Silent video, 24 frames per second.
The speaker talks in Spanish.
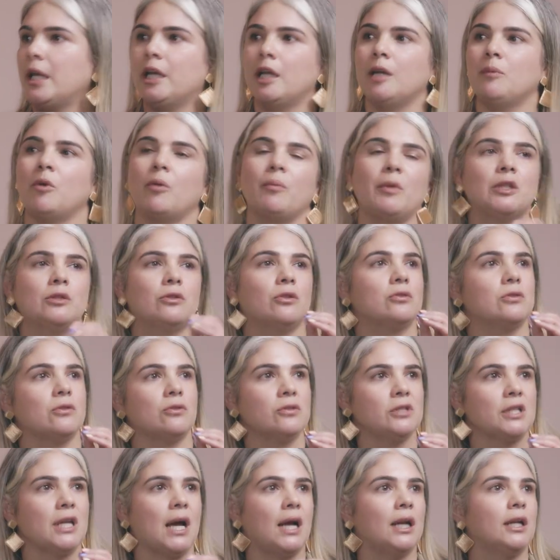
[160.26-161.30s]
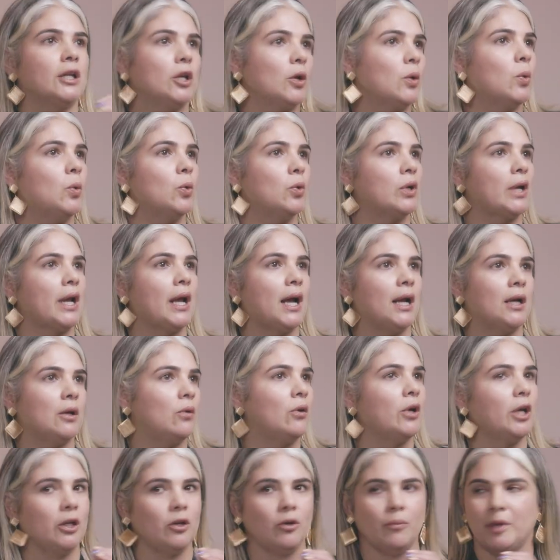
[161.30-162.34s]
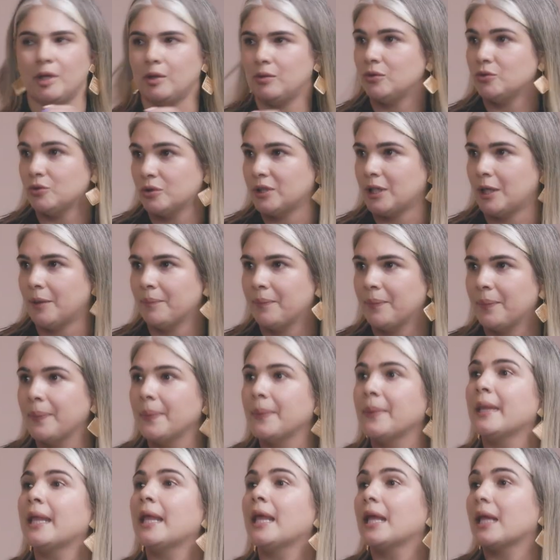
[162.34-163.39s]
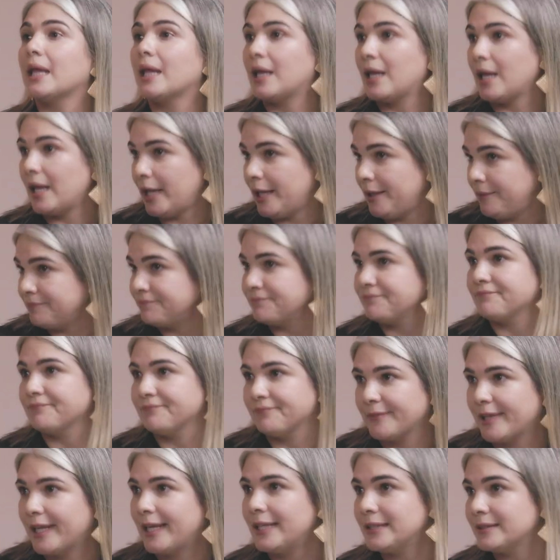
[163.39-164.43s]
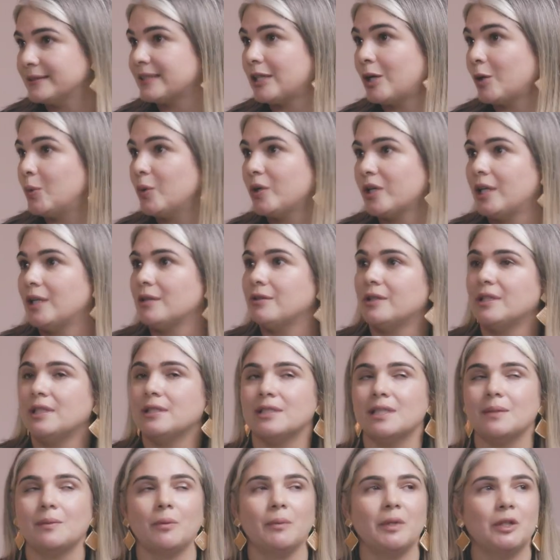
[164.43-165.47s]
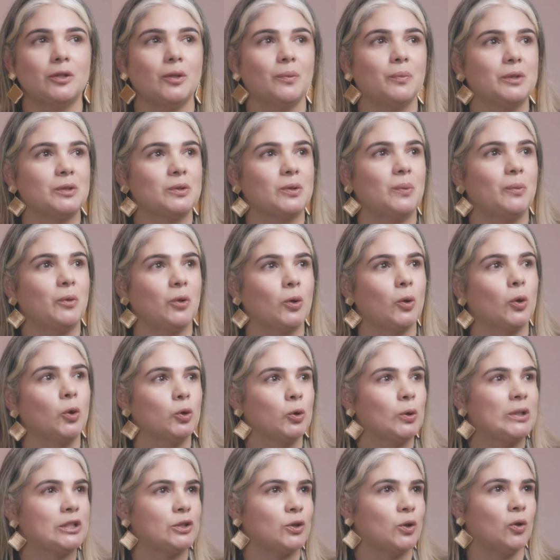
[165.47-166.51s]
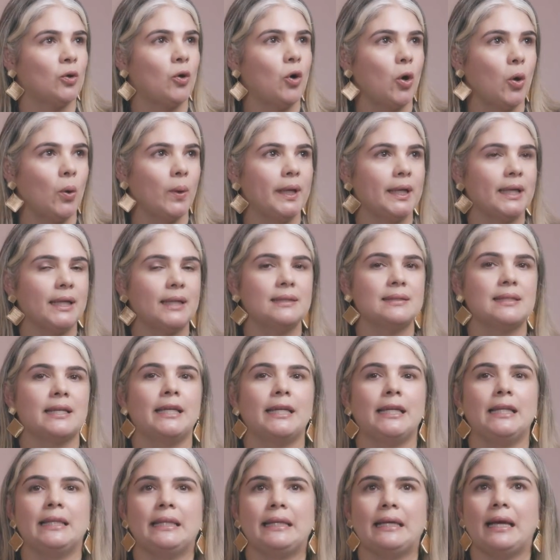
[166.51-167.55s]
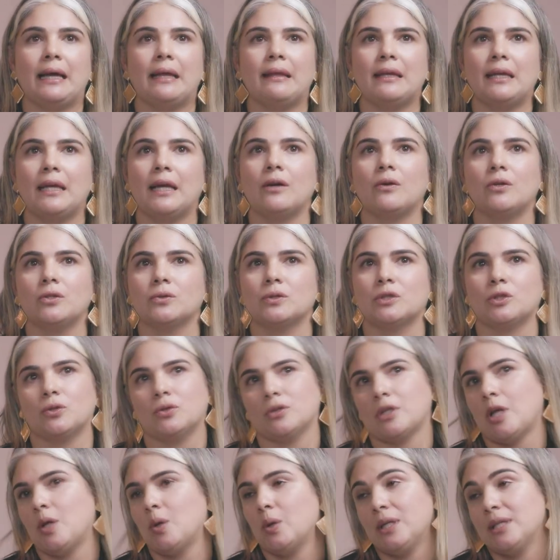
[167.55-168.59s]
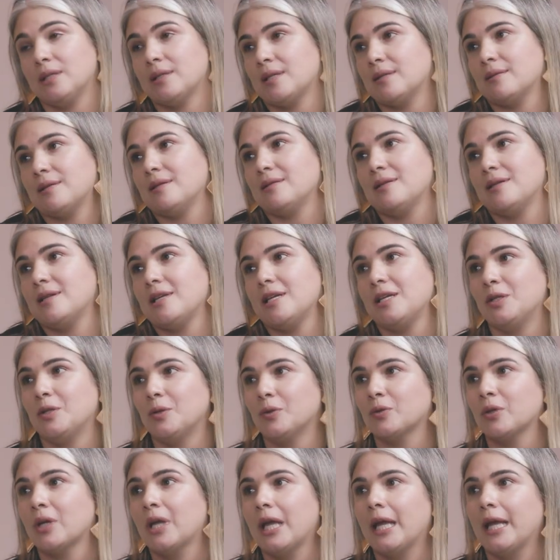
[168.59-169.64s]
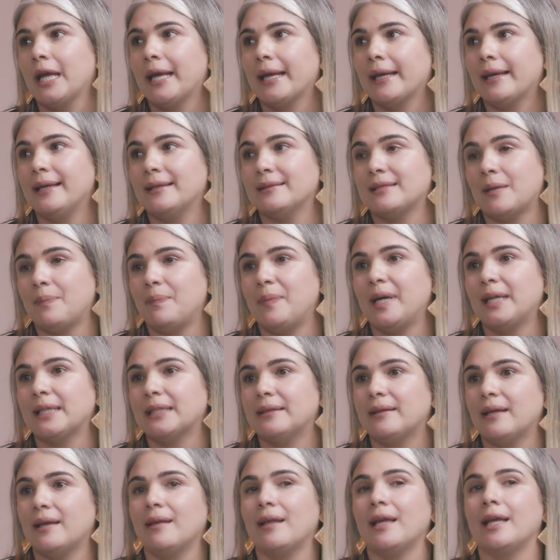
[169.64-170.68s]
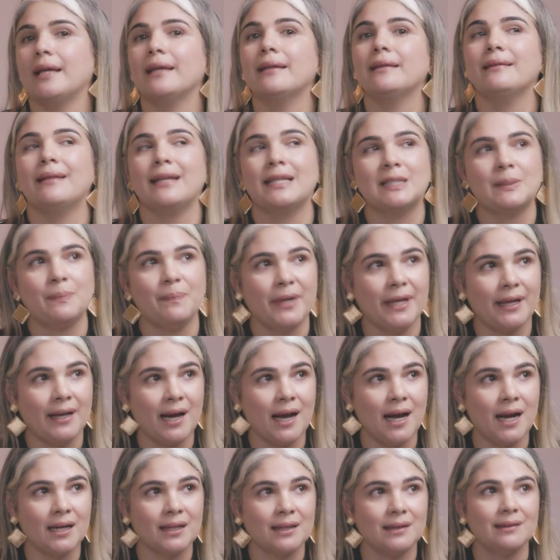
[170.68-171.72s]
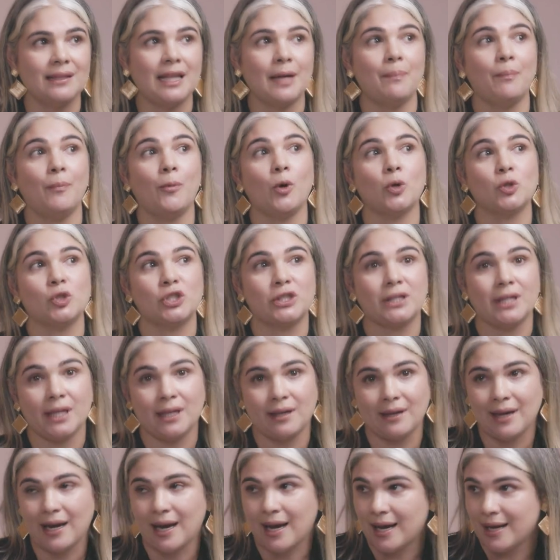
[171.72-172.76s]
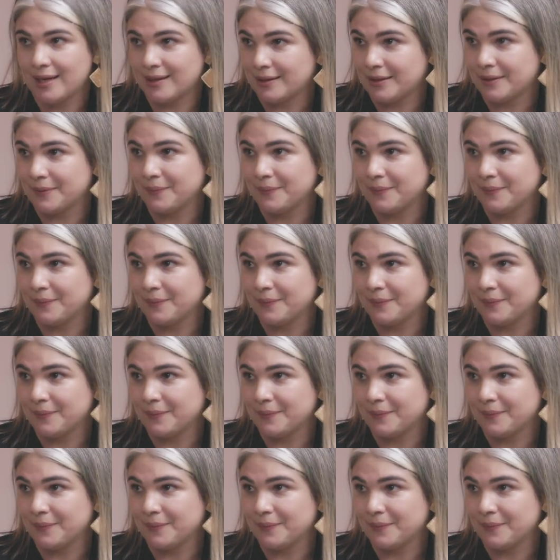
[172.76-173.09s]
en el momento social que ocurre algo que no me gusta. ¿Qué, está ocurriendo en este momento? Pues como con nuestros jóvenes, en el día a día, con nuestros adolescentes y niños, que esa parte de, de esperar, de postergar,